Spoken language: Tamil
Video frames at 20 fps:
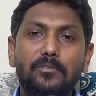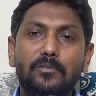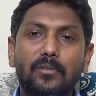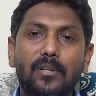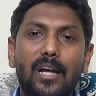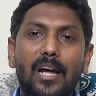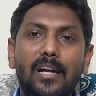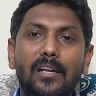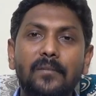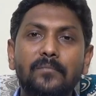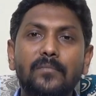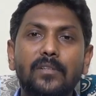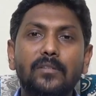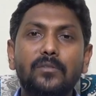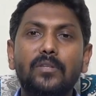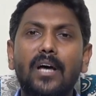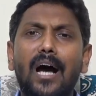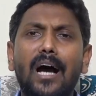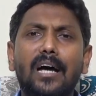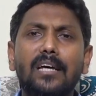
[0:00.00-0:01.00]
சொன்னால்
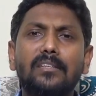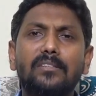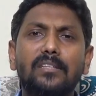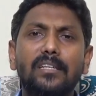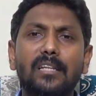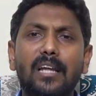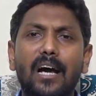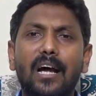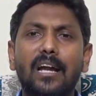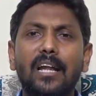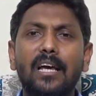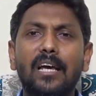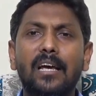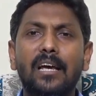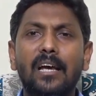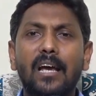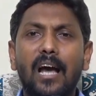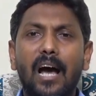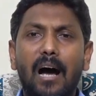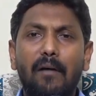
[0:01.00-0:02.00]
தாகத்தினாலே
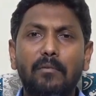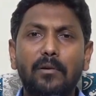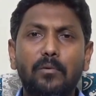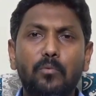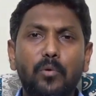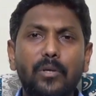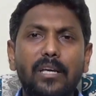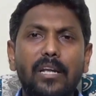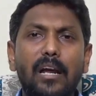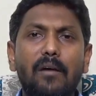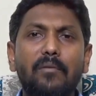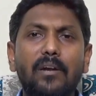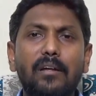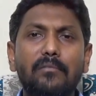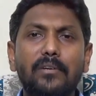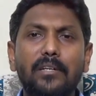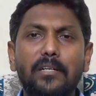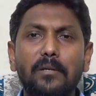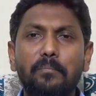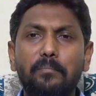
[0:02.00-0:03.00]
அவன் உயிர் அவனை
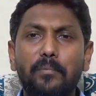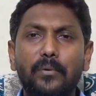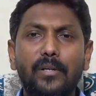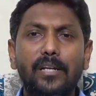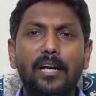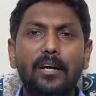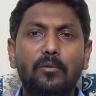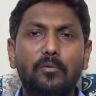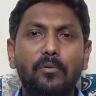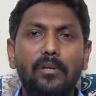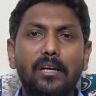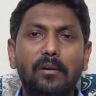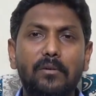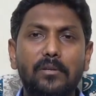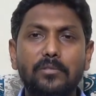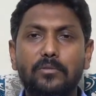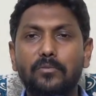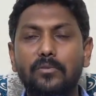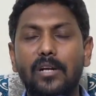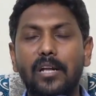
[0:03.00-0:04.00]
விட்டு பிரியக்கூடிய
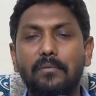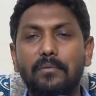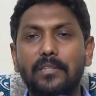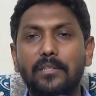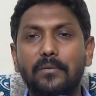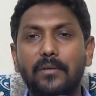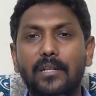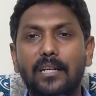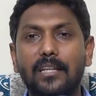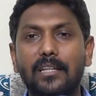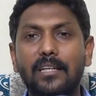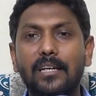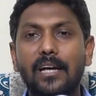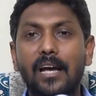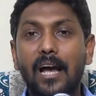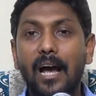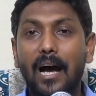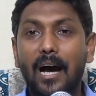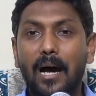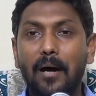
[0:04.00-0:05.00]
ஒரு சூழ்நிலை வந்துவிட்டது
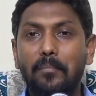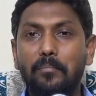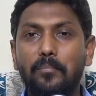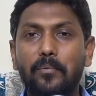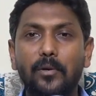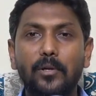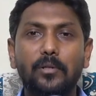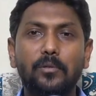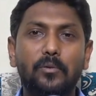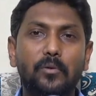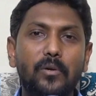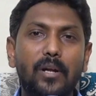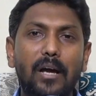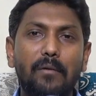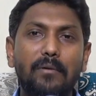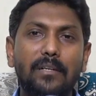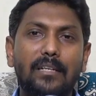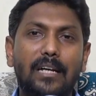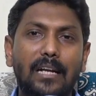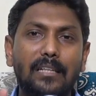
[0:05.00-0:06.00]
அப்பொழுது கூட
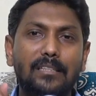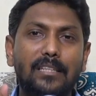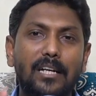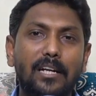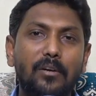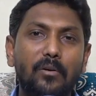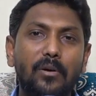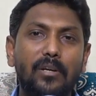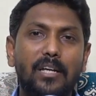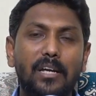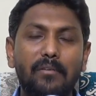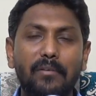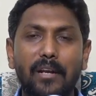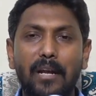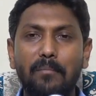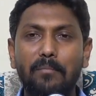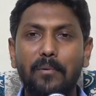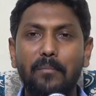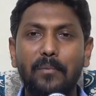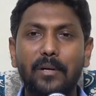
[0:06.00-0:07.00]
அவன் கர்த்தரை நோக்கி
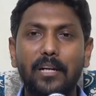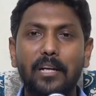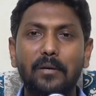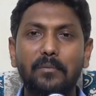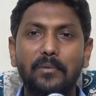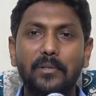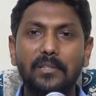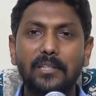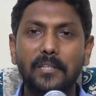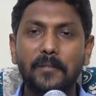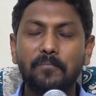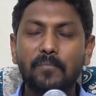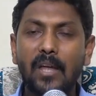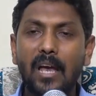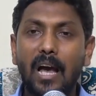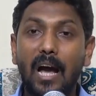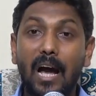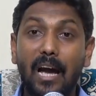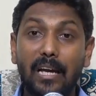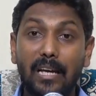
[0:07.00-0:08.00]
விண்ணப்பம் பண்ணின போது
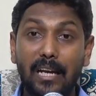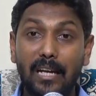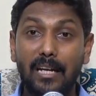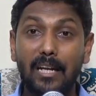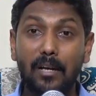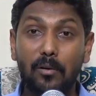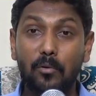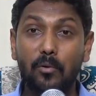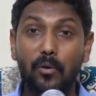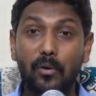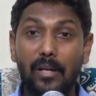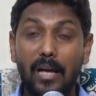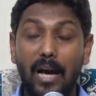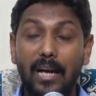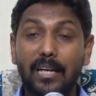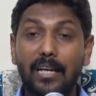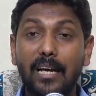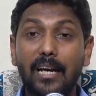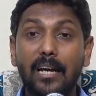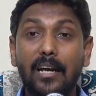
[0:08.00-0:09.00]
என்ன கோரி
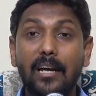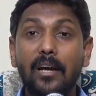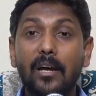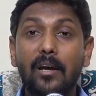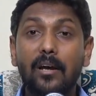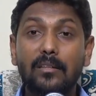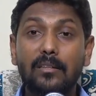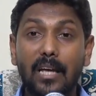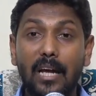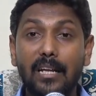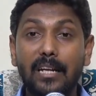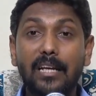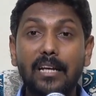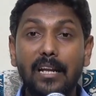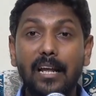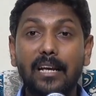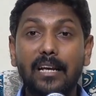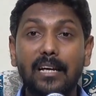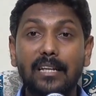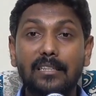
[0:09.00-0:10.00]
அங்கே
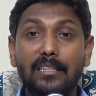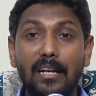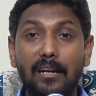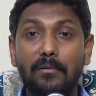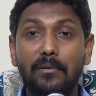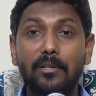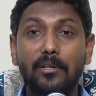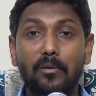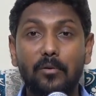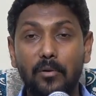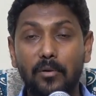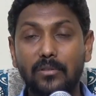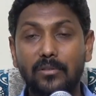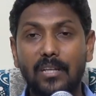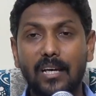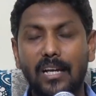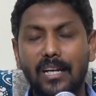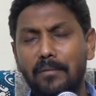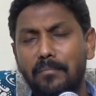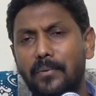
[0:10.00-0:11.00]
தண்ணீரை கர்த்தர் அவனுக்கு
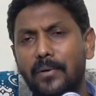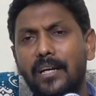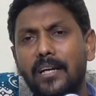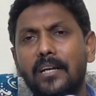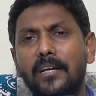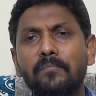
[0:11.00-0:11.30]
கொடுத்தார் இப்படி